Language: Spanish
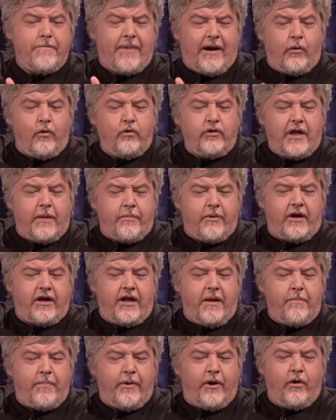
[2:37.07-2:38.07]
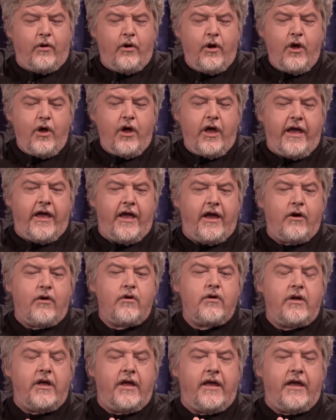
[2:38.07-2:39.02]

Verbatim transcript: Pregunta, por ejemplo, eh,